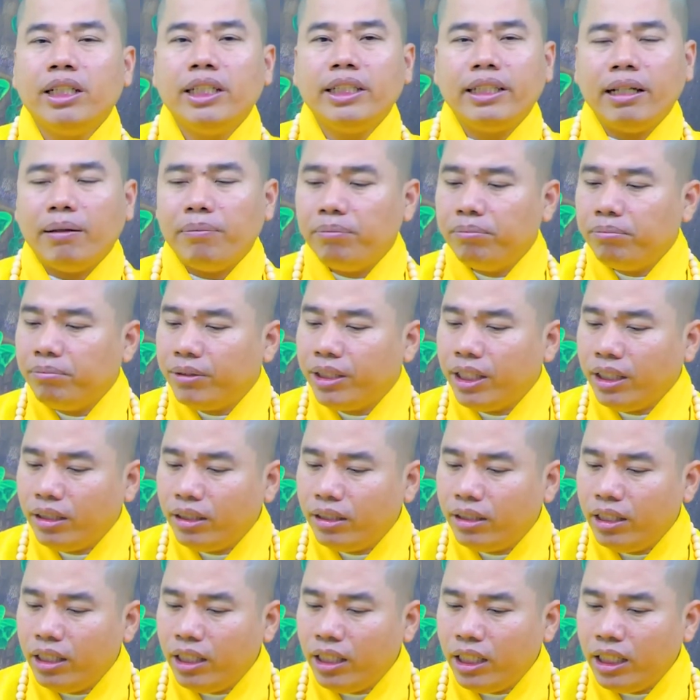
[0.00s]
Đi chăm
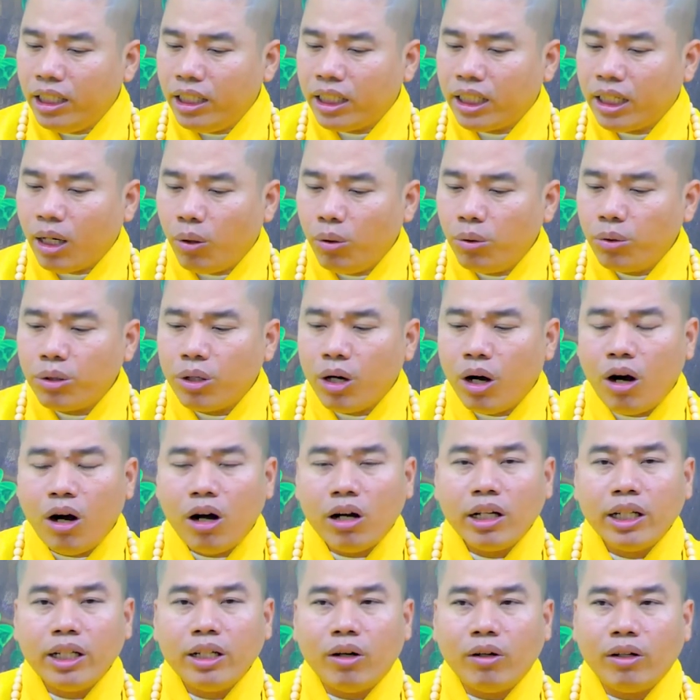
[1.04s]
chích, đi câu
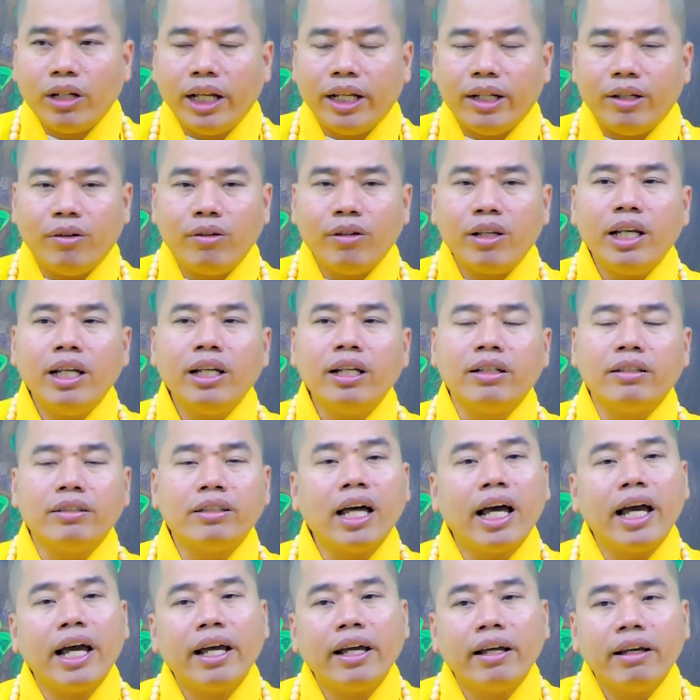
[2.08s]
có, đi nói này nói kia người
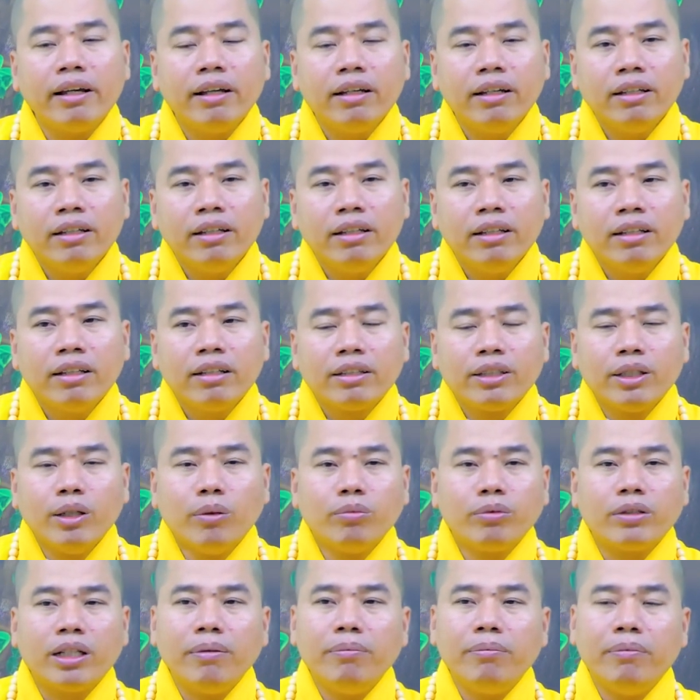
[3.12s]
ta,
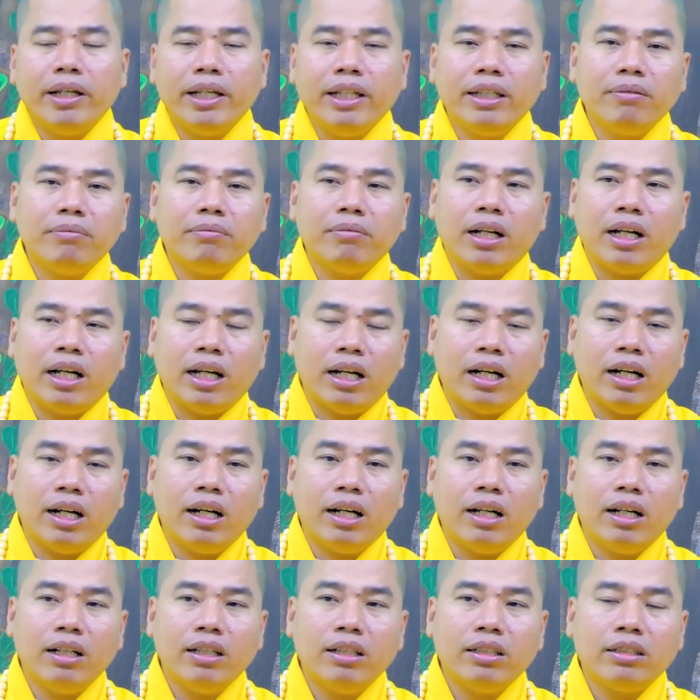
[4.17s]
dùng cái miệng mà
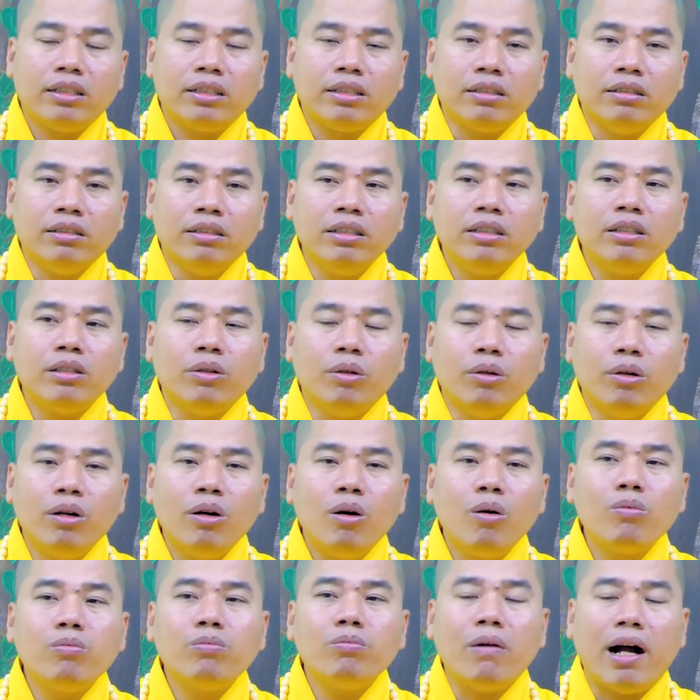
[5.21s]
chửi rủa
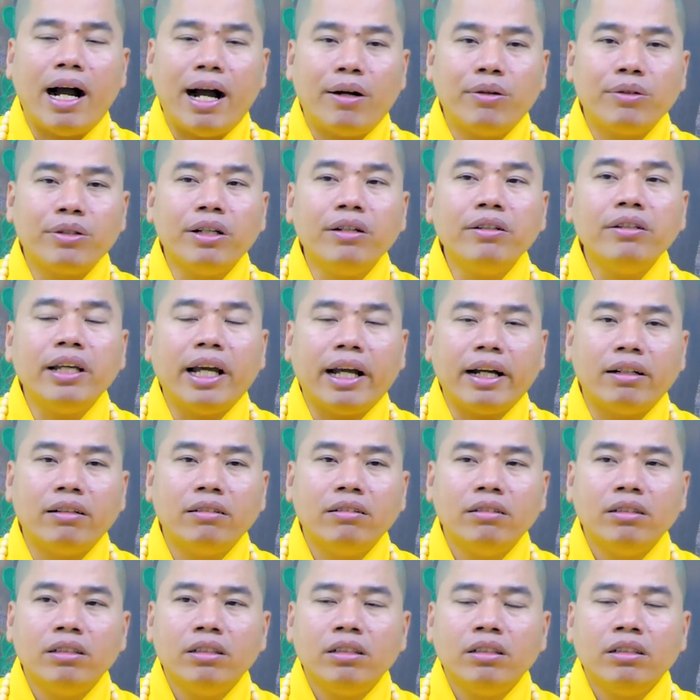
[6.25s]
hung bạo dữ dằn,
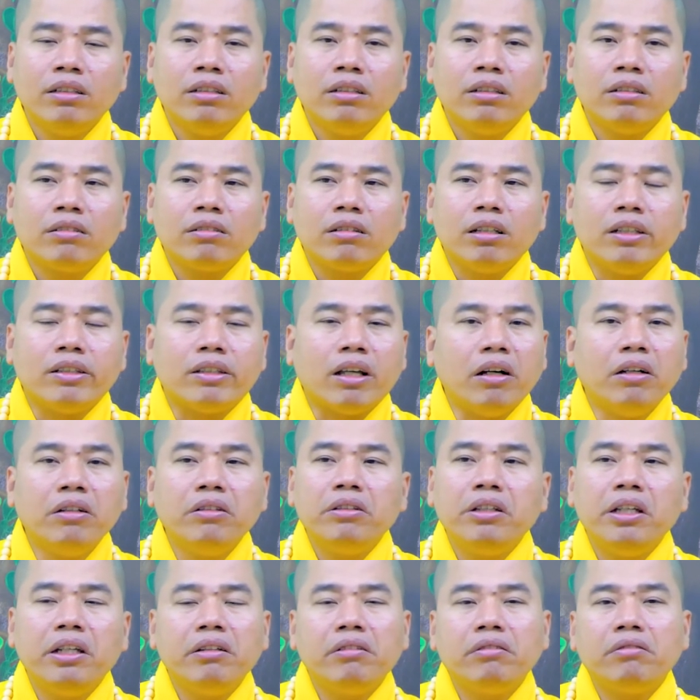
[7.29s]
thì
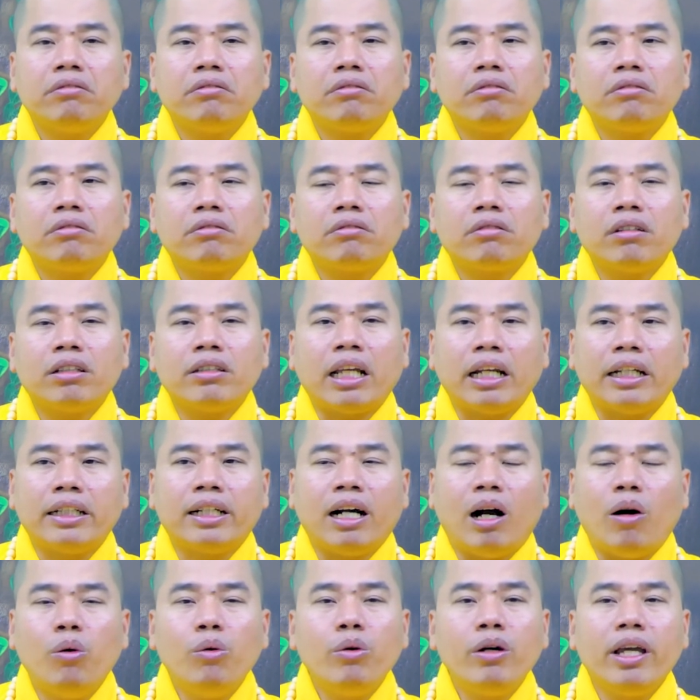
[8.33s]
tự nhiên nó thành
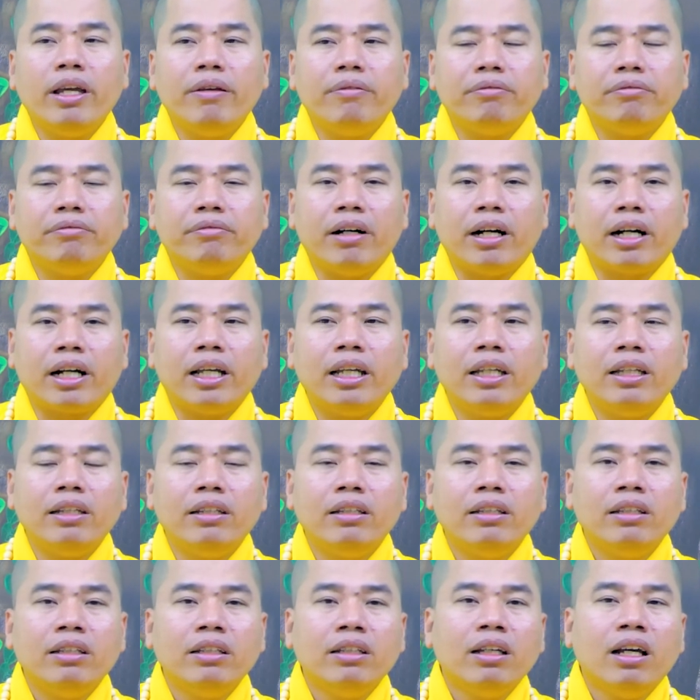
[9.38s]
khẩu nghiệp. Và cái
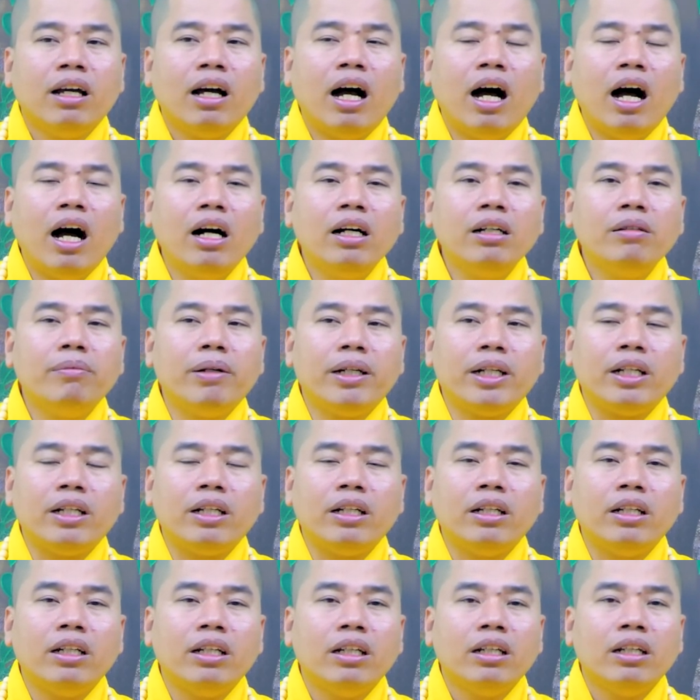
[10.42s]
hơi
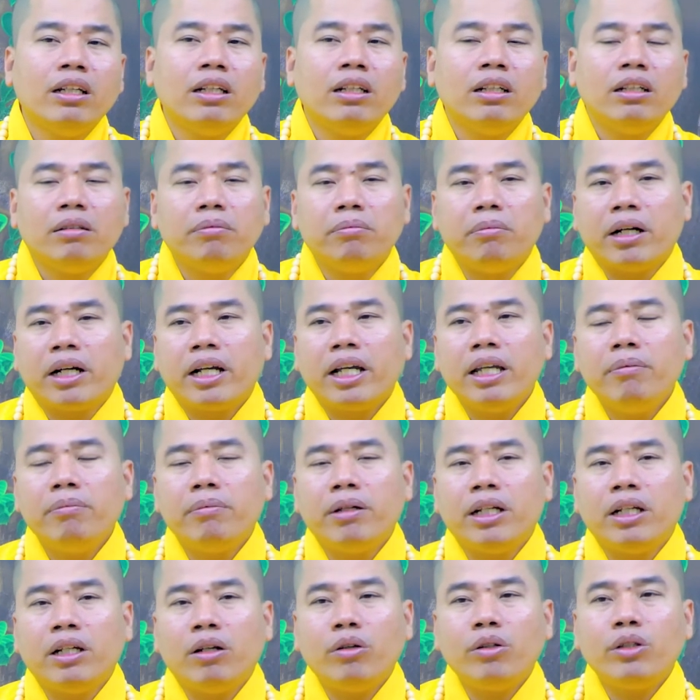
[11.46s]
mình mà khi
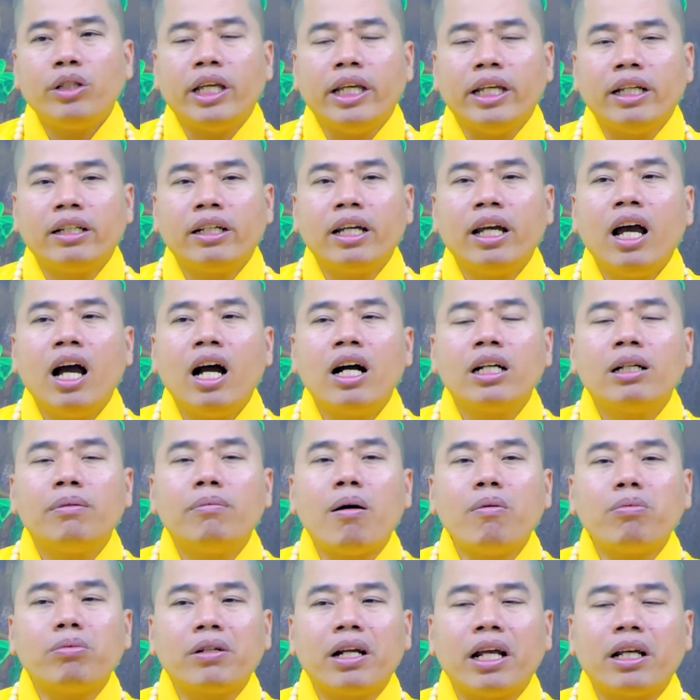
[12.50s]
mình nói chuyện cái hơi nó
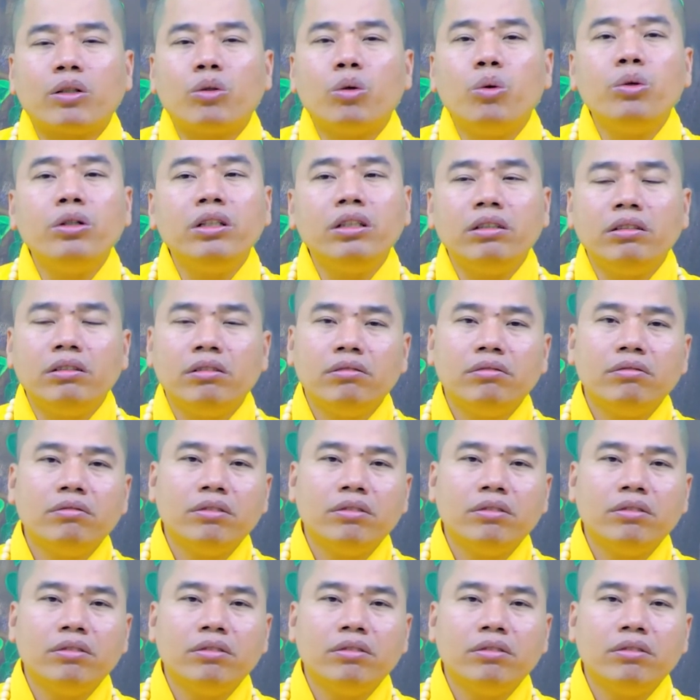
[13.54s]
bốc ra thúi.